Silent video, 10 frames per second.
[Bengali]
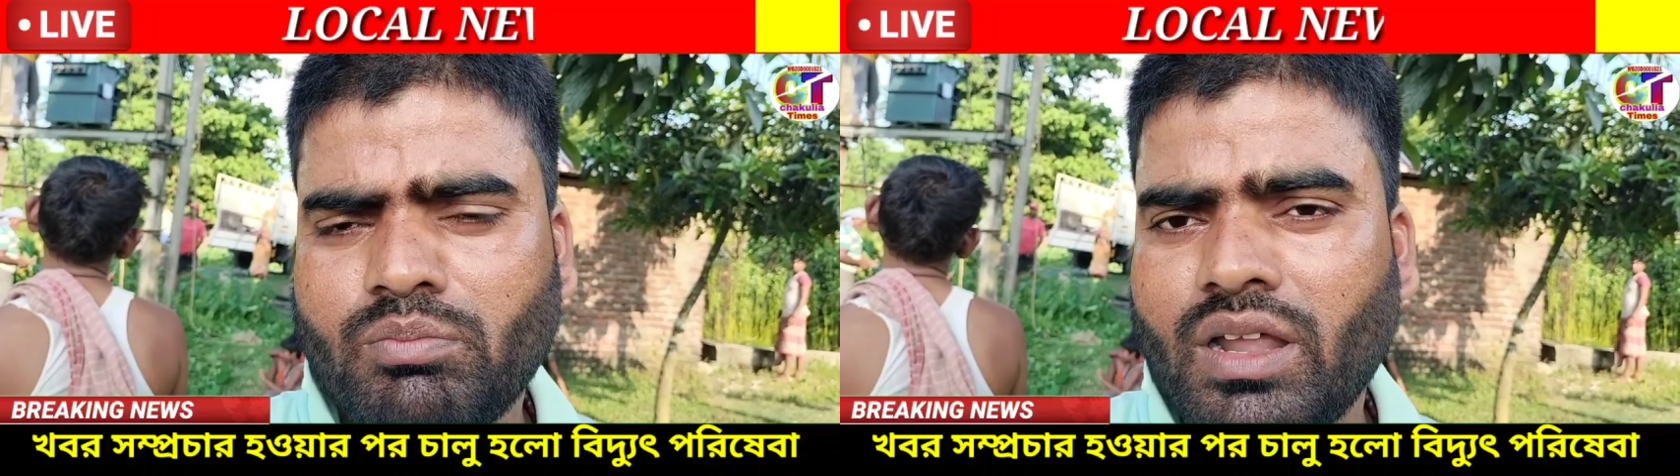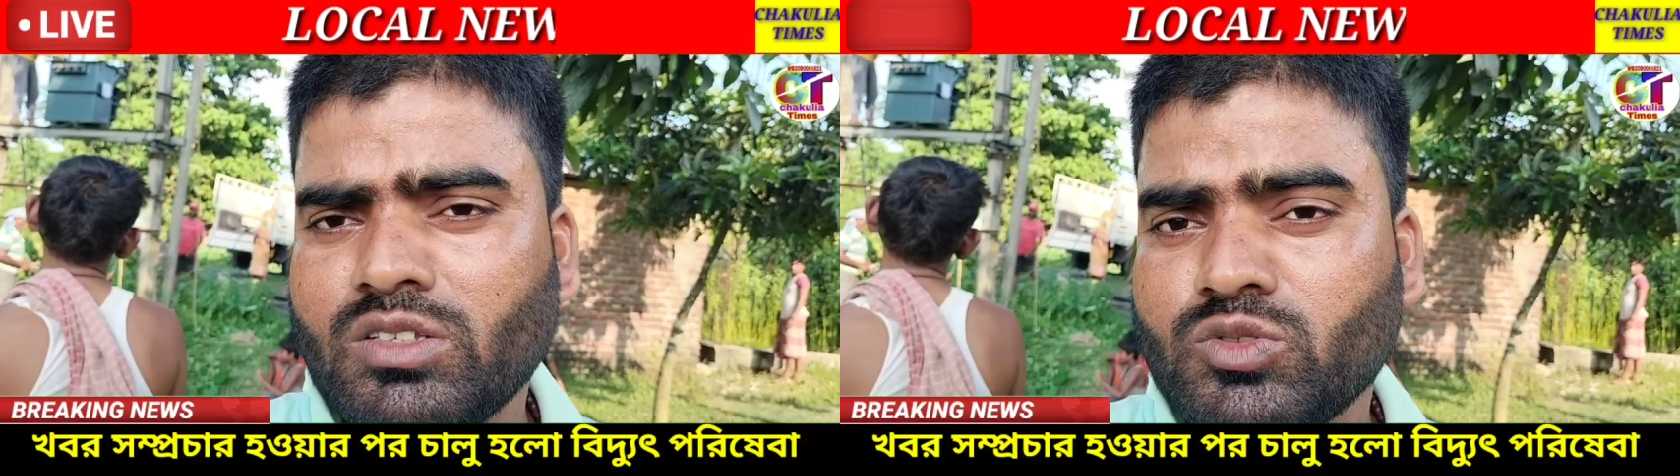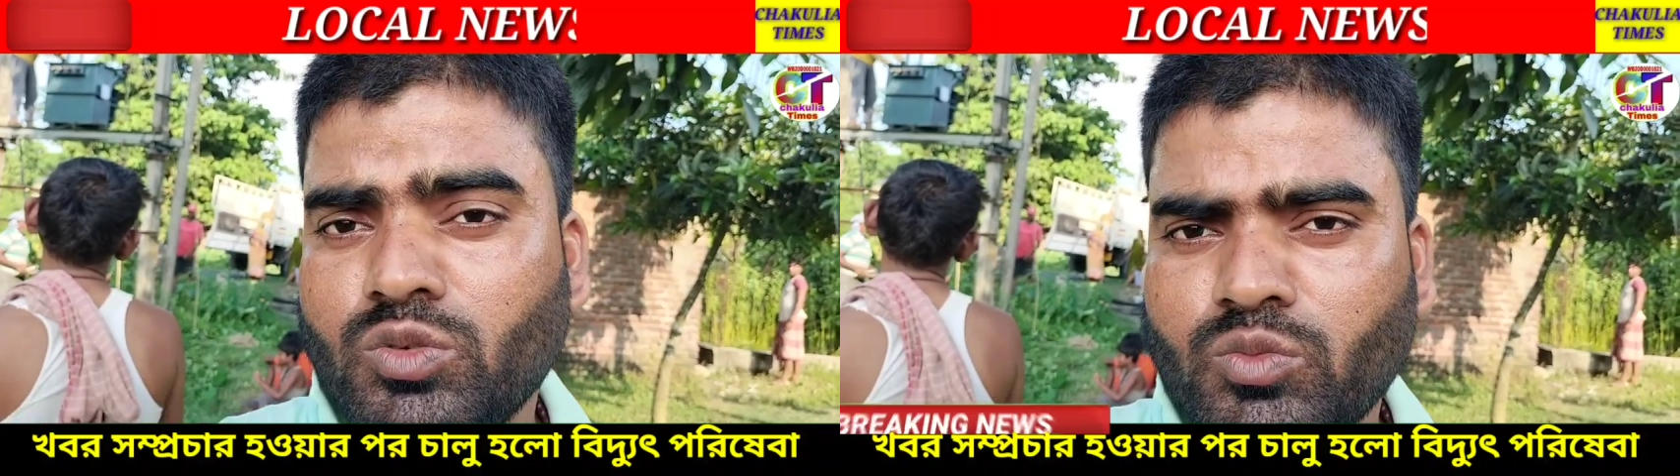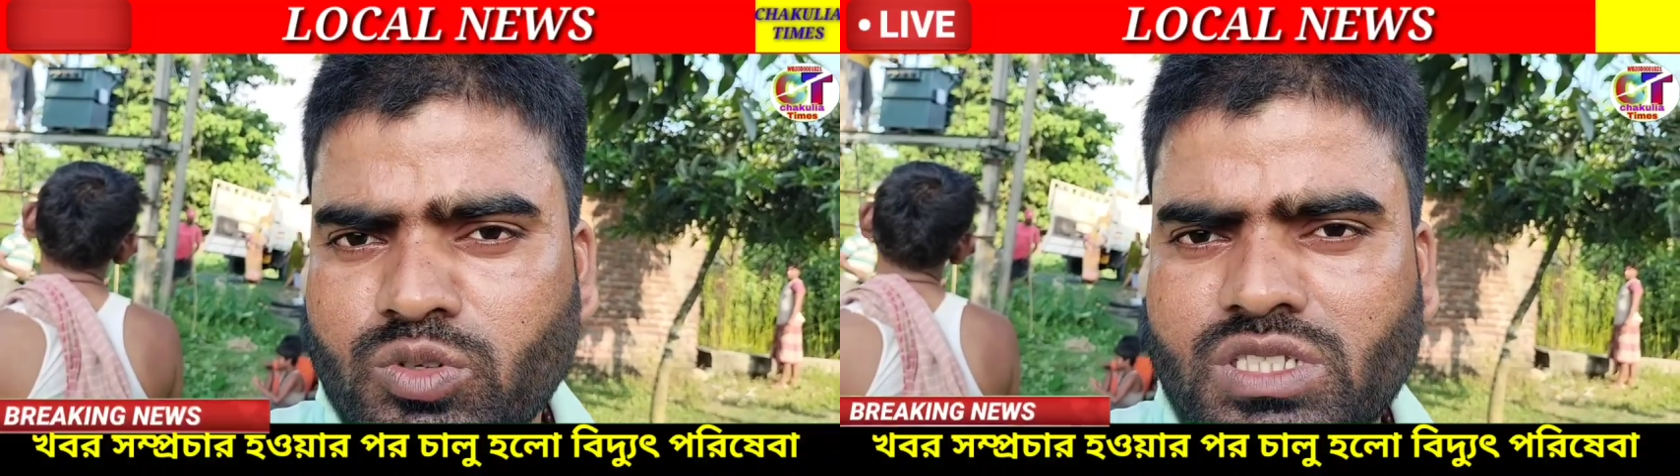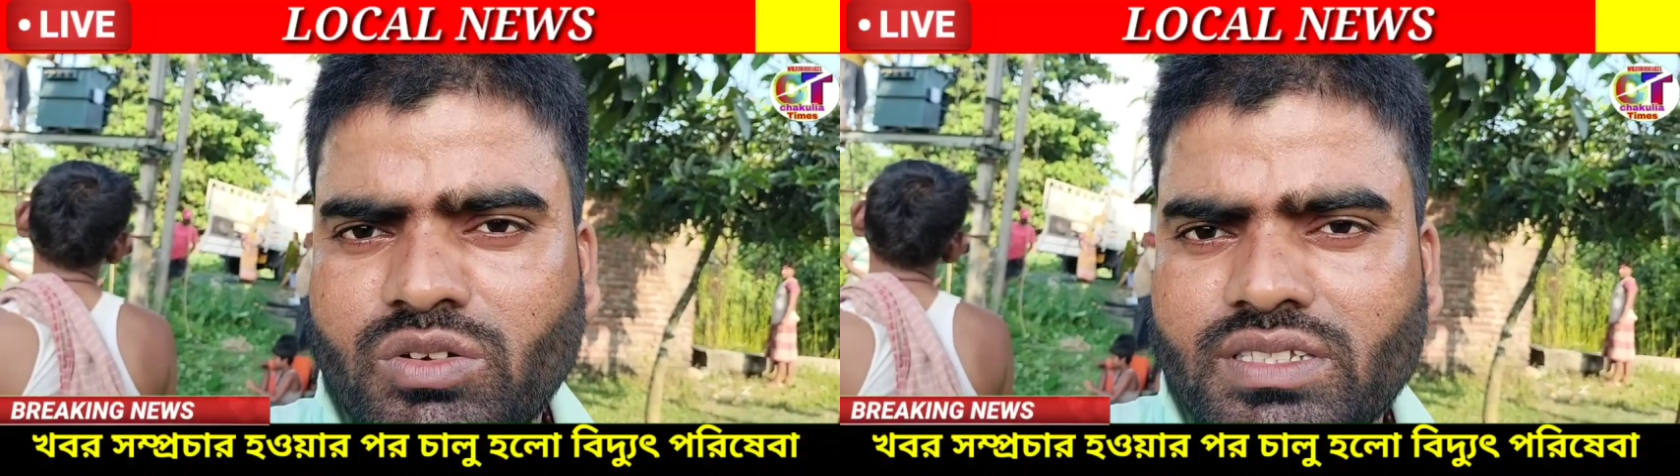মানুষ খুব
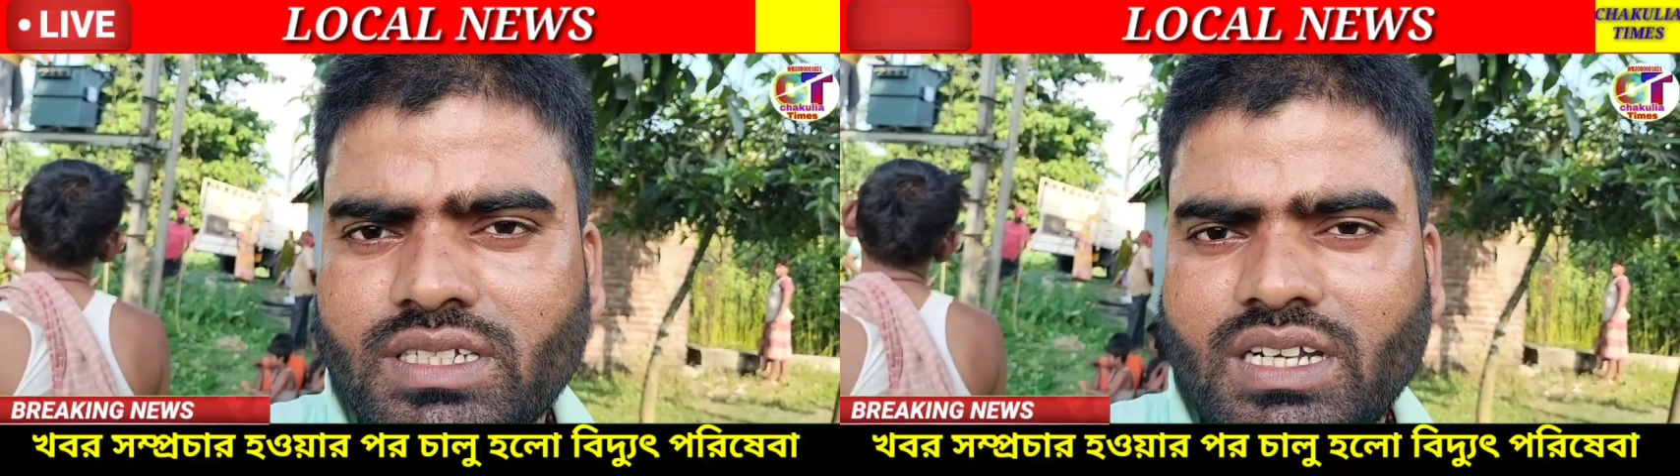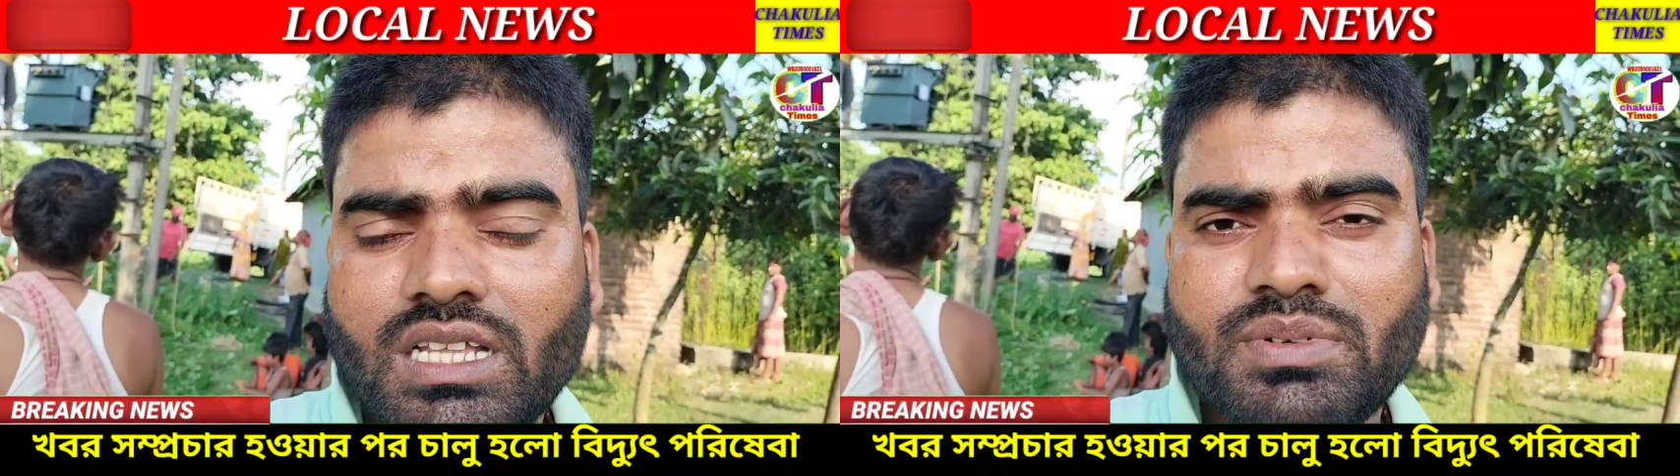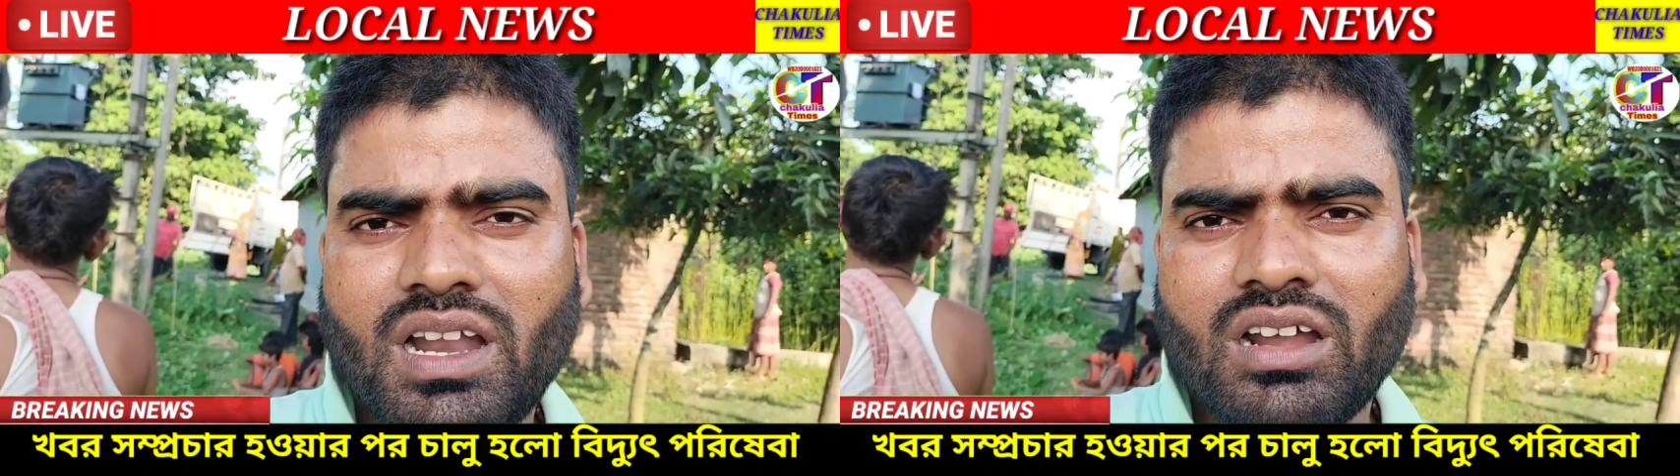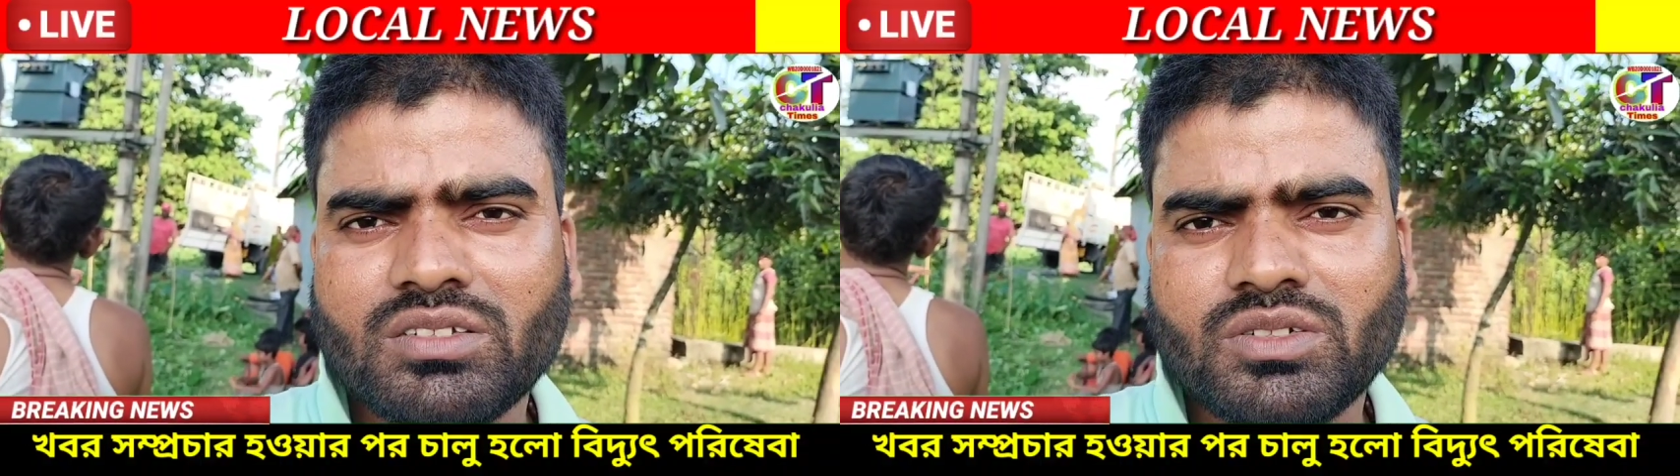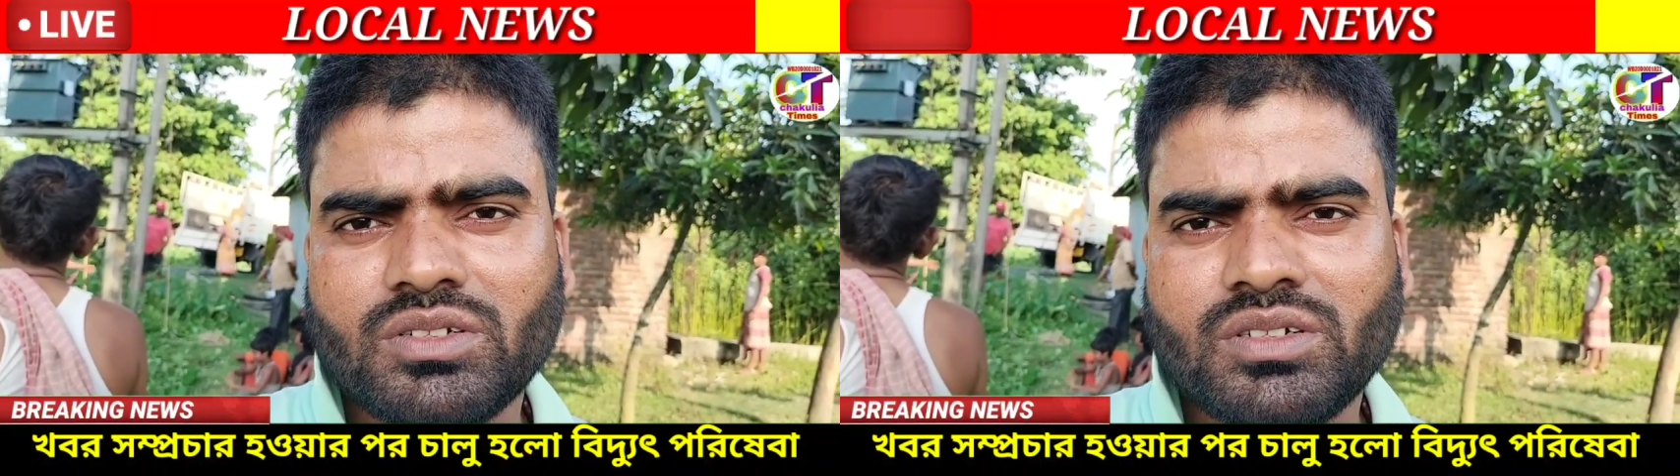খুশি হয়েছে ট্রান্সমিটার লাগানোর জন্য